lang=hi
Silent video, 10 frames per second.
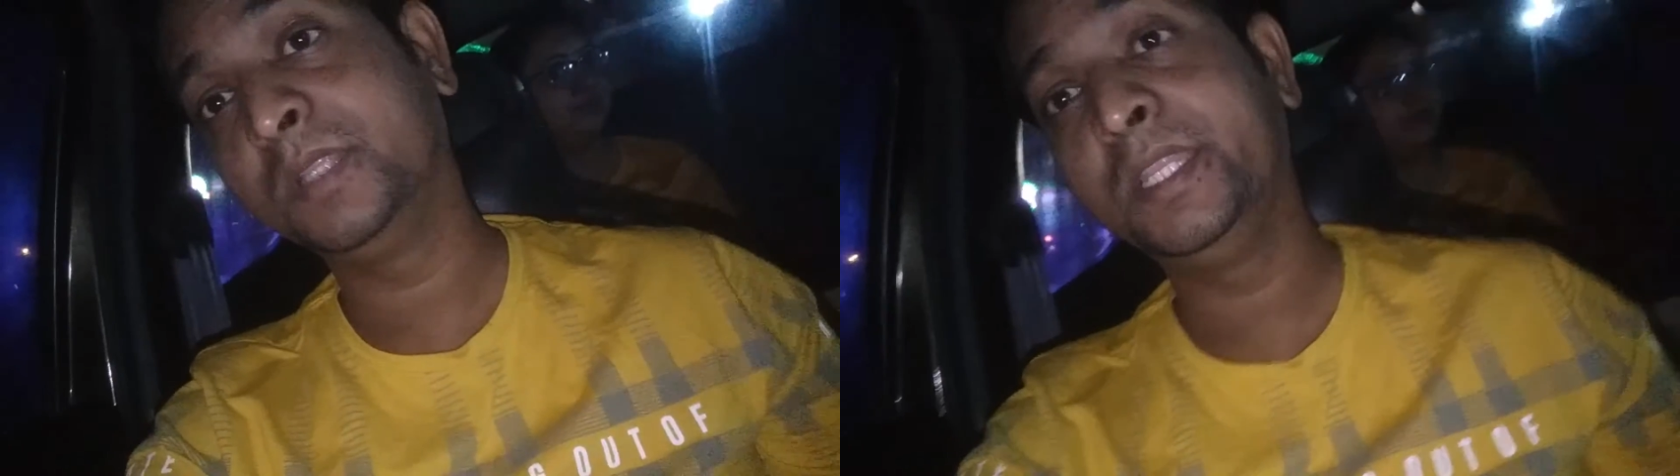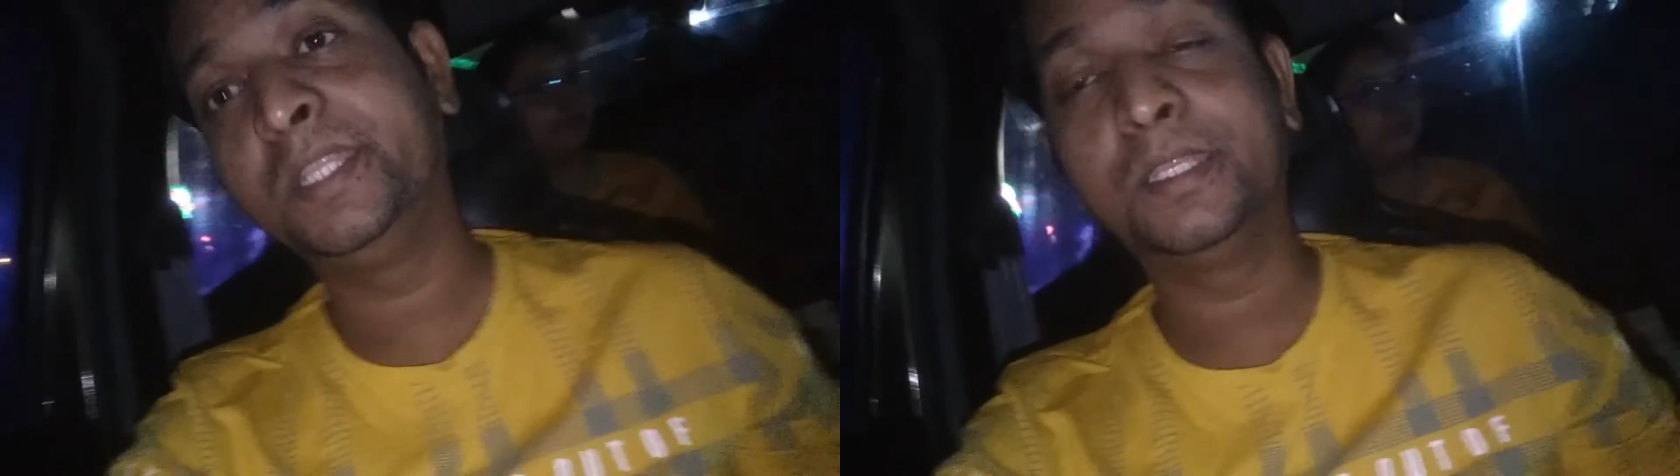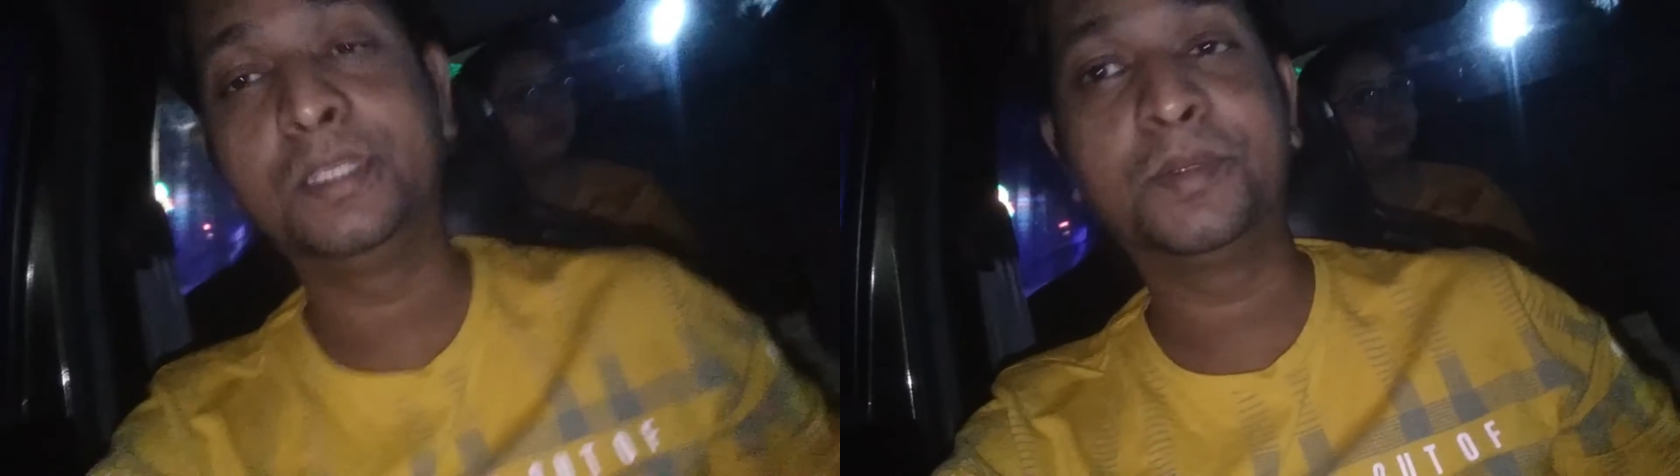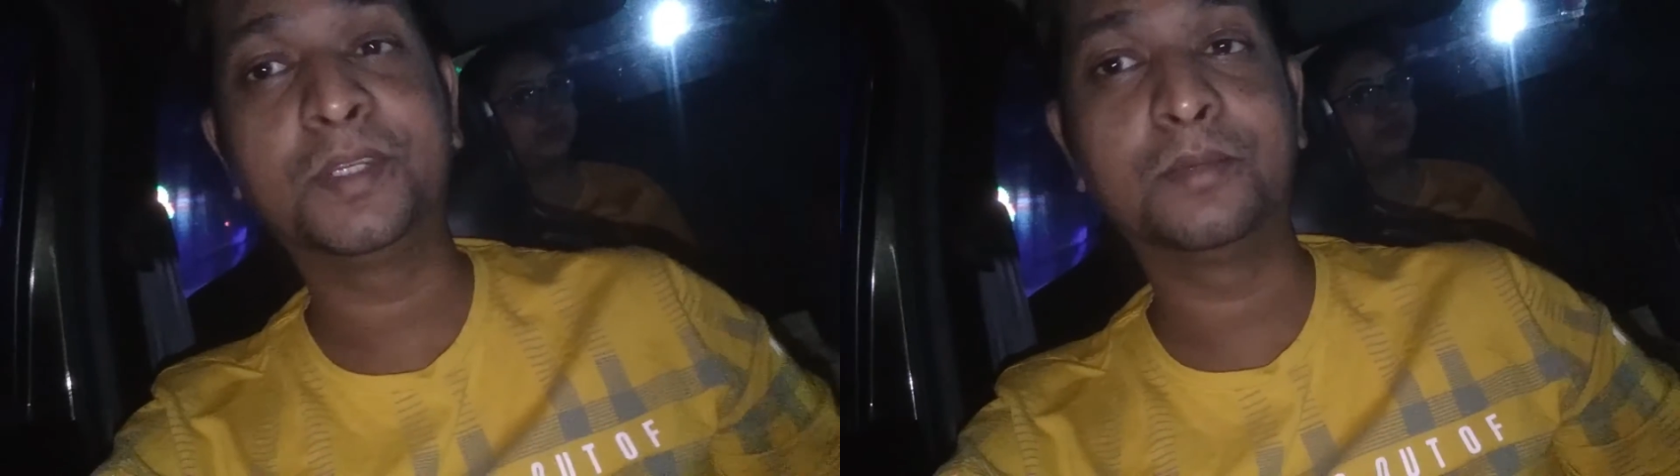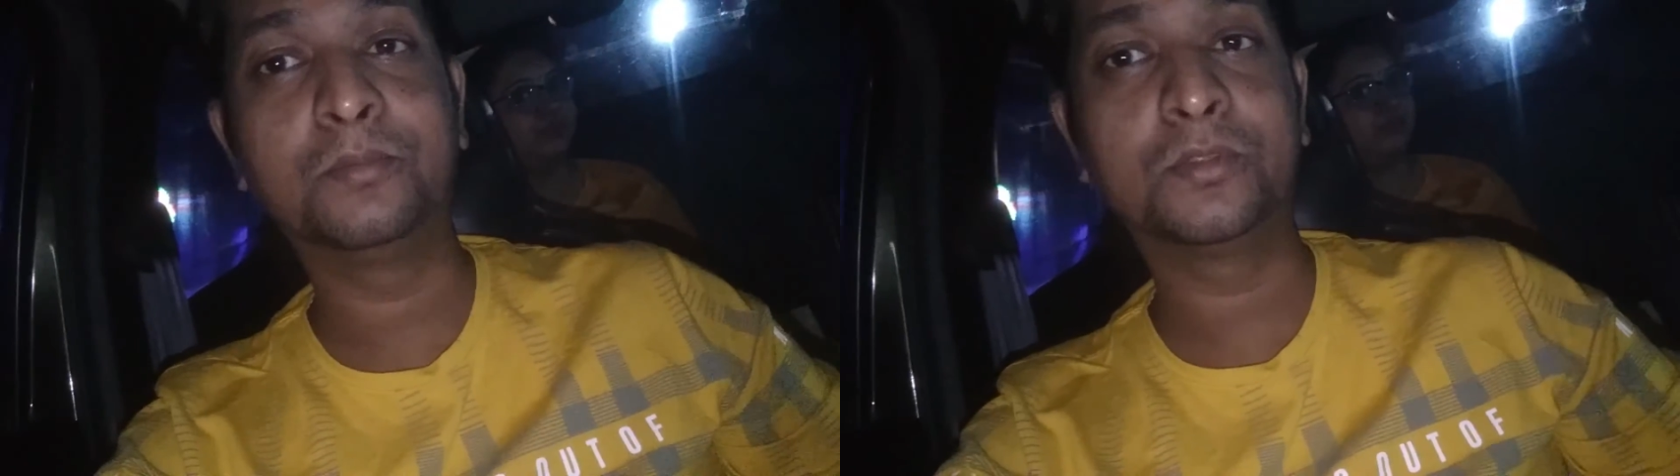ले ली देगी
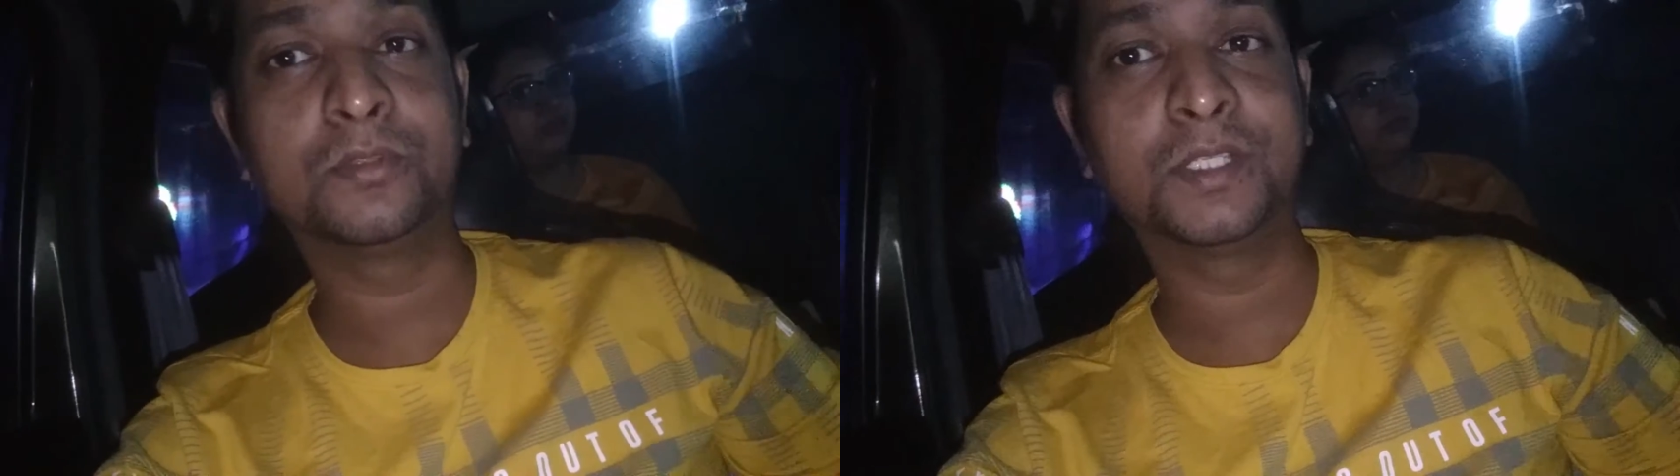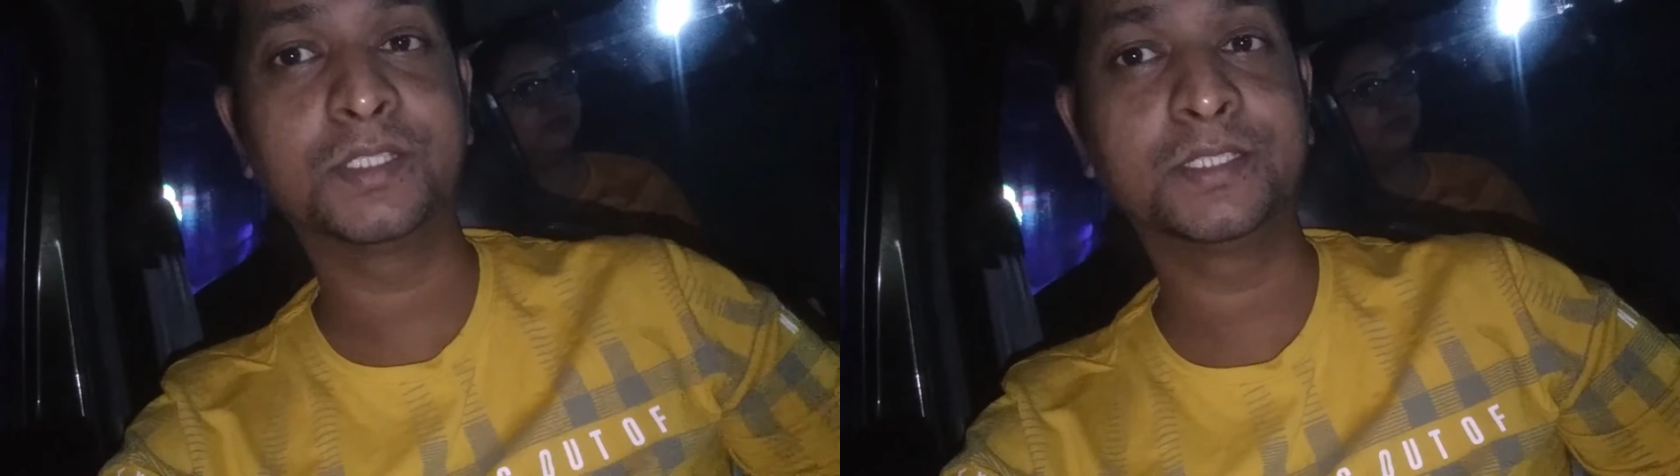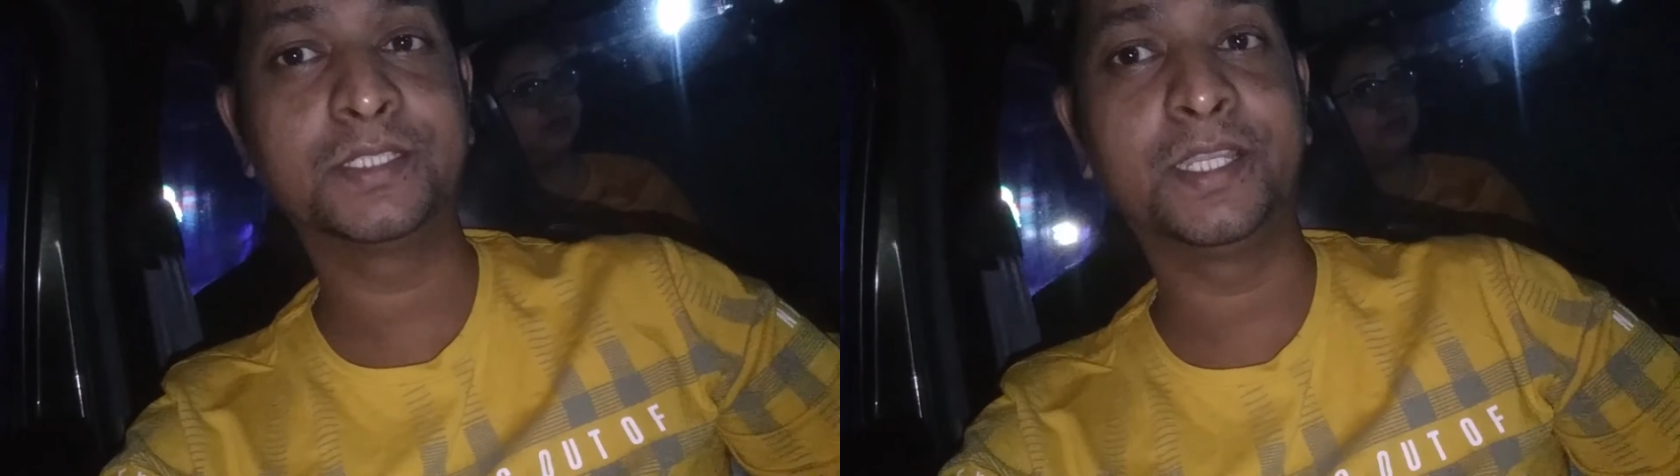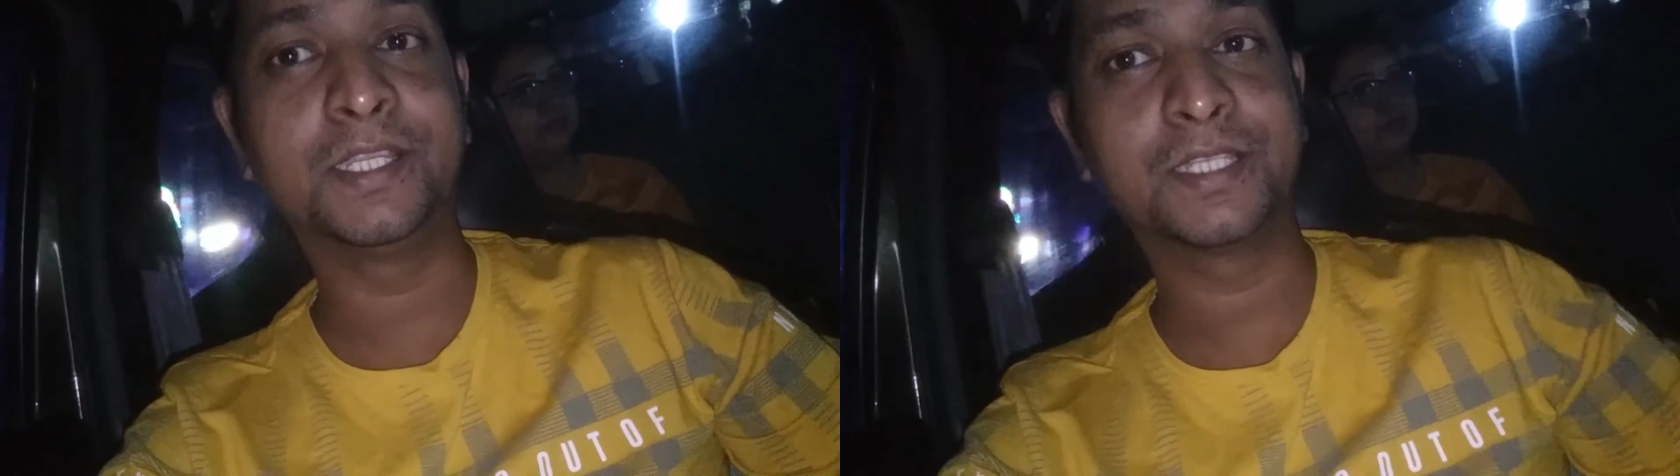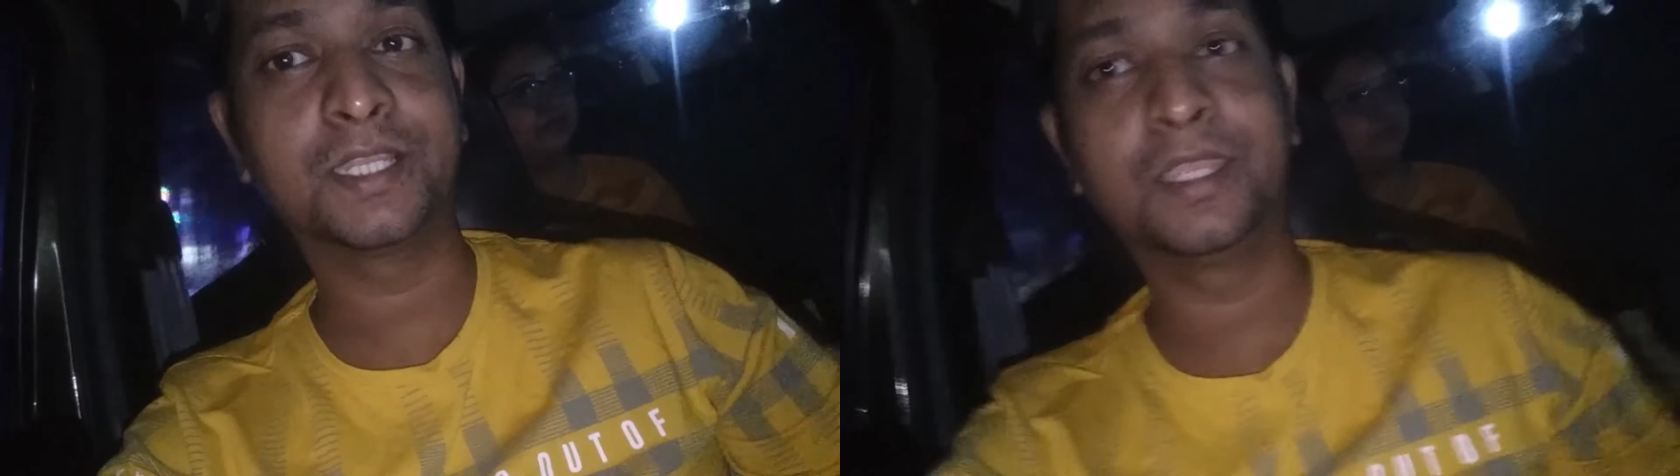बट हम लोग थोड़ा सा
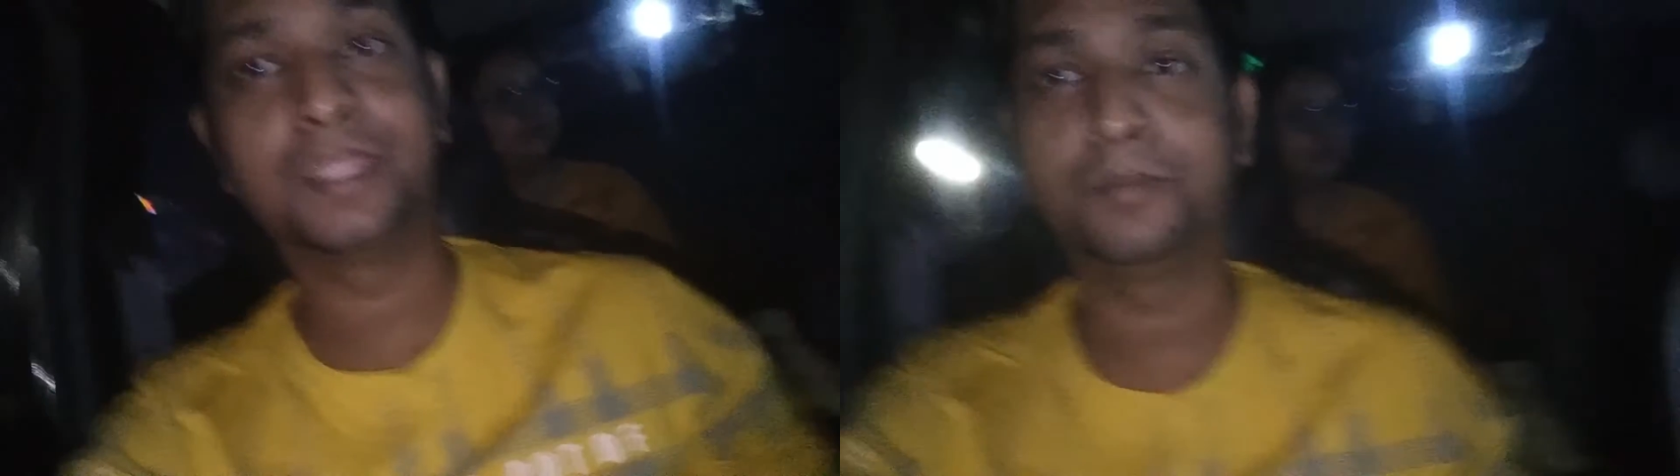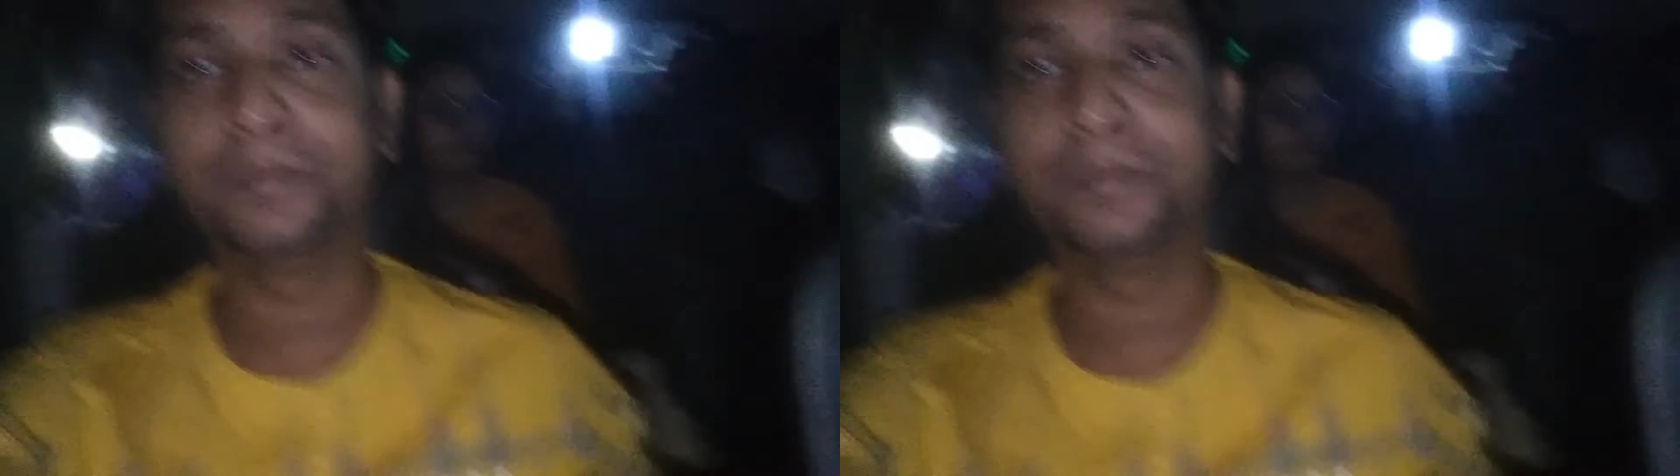गेस्ट आए हैं